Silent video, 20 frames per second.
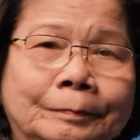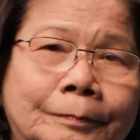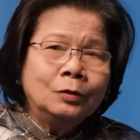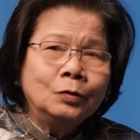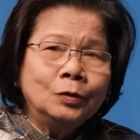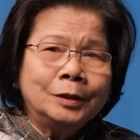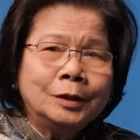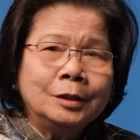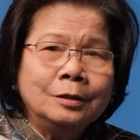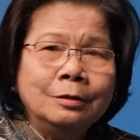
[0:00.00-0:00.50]

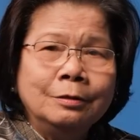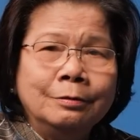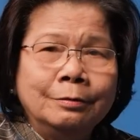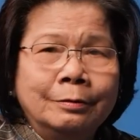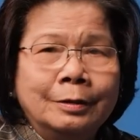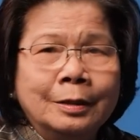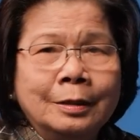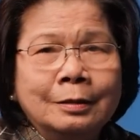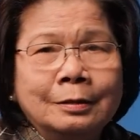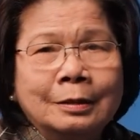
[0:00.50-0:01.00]
tôi xin
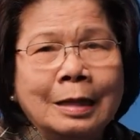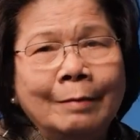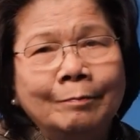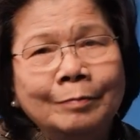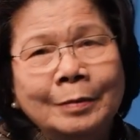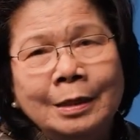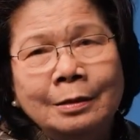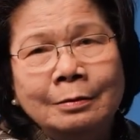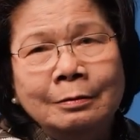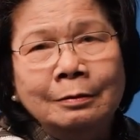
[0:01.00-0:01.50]
được ờ,
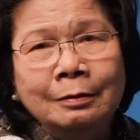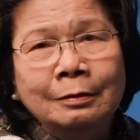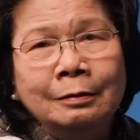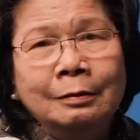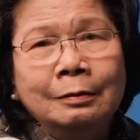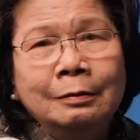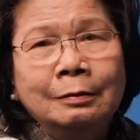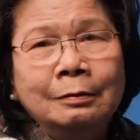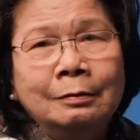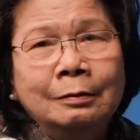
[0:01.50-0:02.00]
tạm dừng
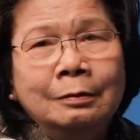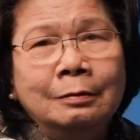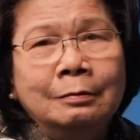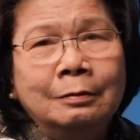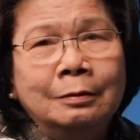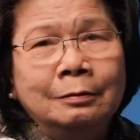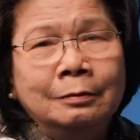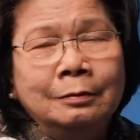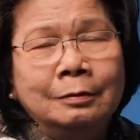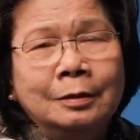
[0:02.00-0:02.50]

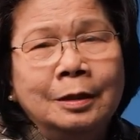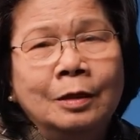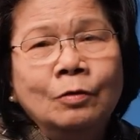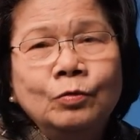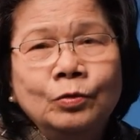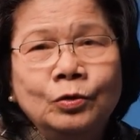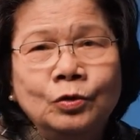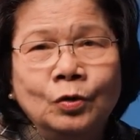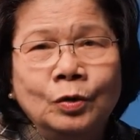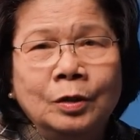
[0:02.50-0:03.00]
ờ,
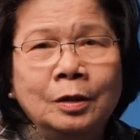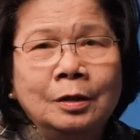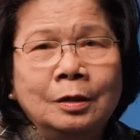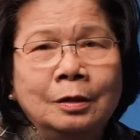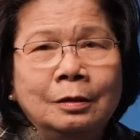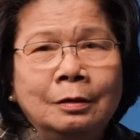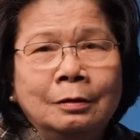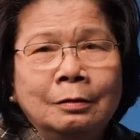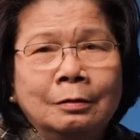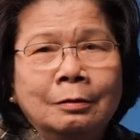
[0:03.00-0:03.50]
câu
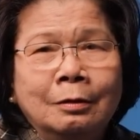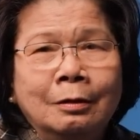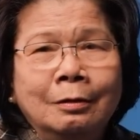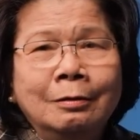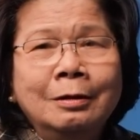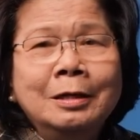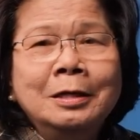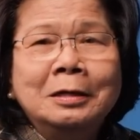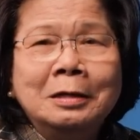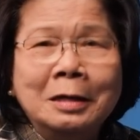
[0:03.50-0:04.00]
chuyện
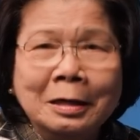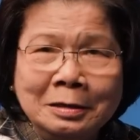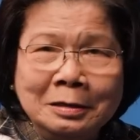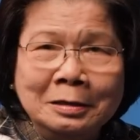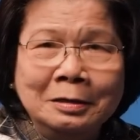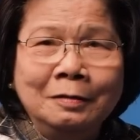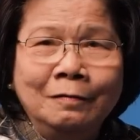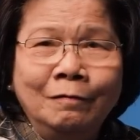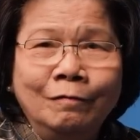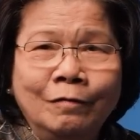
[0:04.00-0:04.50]
ly
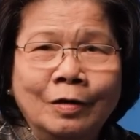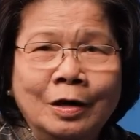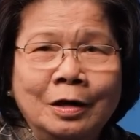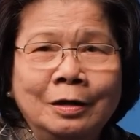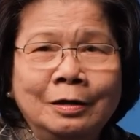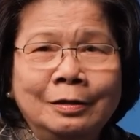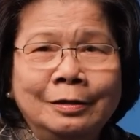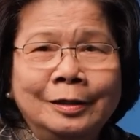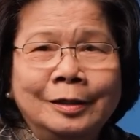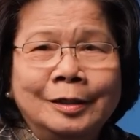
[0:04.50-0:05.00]
kỳ
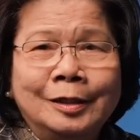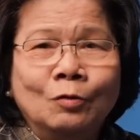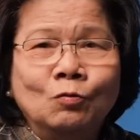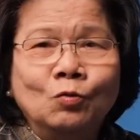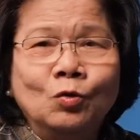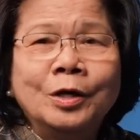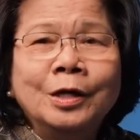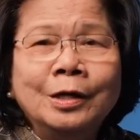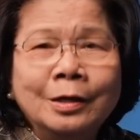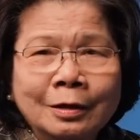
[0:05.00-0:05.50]
về sầu
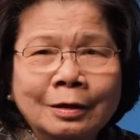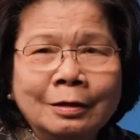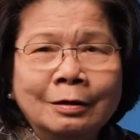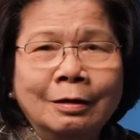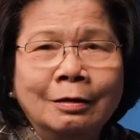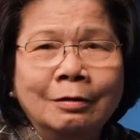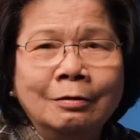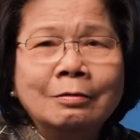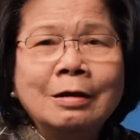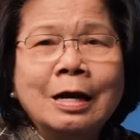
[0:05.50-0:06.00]
riêng
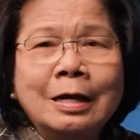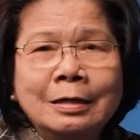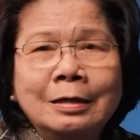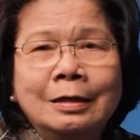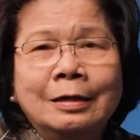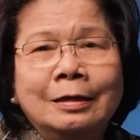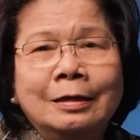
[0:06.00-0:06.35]
ở đây